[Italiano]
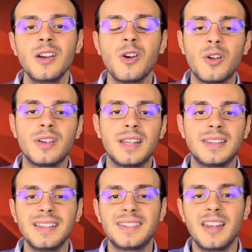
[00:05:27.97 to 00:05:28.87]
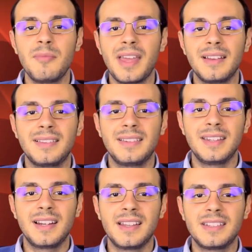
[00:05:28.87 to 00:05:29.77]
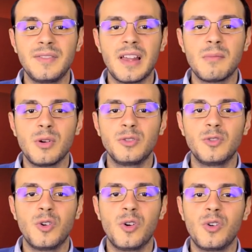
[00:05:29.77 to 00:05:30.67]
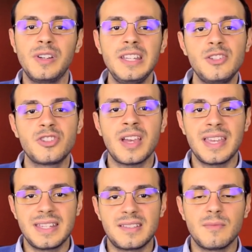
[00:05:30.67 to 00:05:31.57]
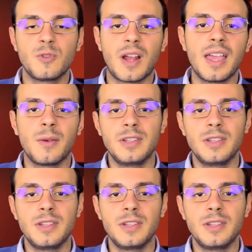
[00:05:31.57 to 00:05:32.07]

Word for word: con tanti elementi relativi al mondo ninja e samurai,